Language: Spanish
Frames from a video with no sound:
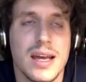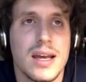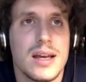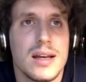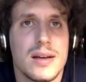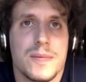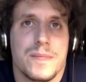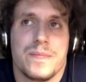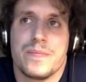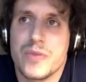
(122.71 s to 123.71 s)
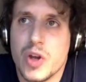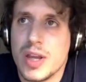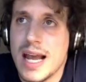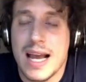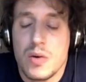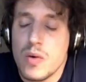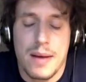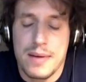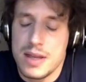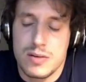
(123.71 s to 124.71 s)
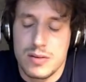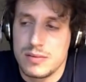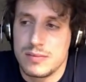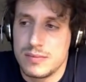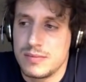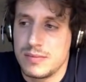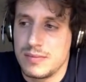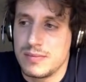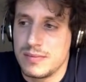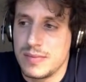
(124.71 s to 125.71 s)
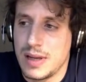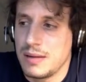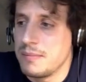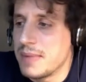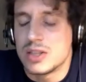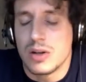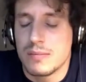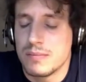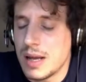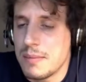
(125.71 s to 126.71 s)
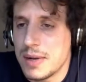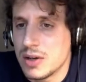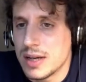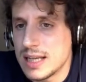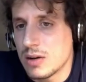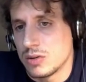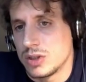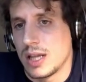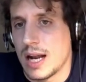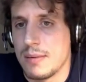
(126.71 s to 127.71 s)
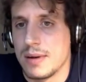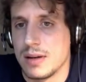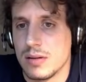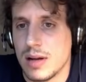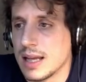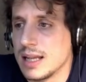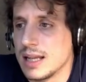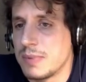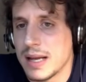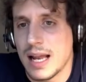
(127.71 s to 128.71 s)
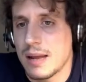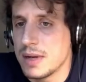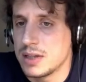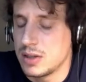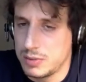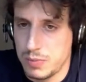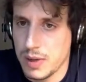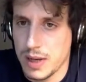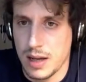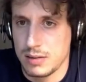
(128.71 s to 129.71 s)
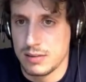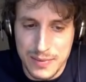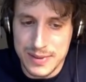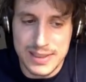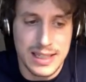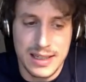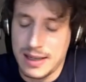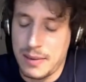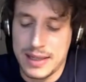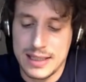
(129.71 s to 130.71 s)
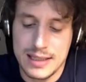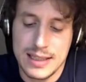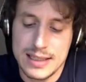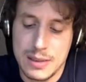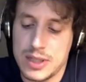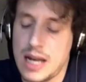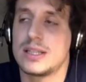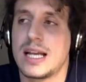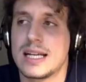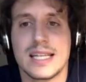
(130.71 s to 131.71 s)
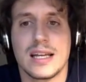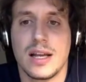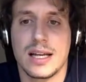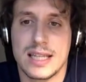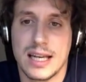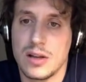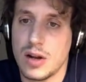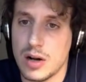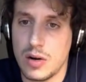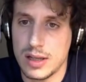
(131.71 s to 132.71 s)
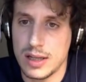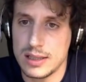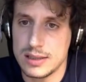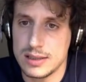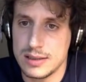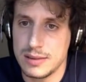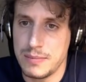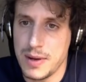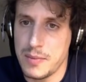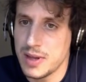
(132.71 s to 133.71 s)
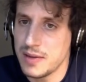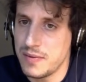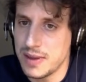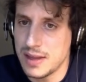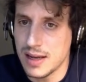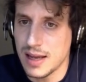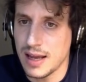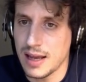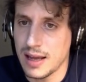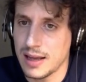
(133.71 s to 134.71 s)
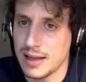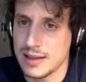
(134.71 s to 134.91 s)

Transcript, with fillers: que yo diría que nunca ha habido inversión, una inversión que sea considerable. Aquí en España la inversión es pública. Si, si desde Bruselas no están exigiendo, recortes, veo muy difícil que,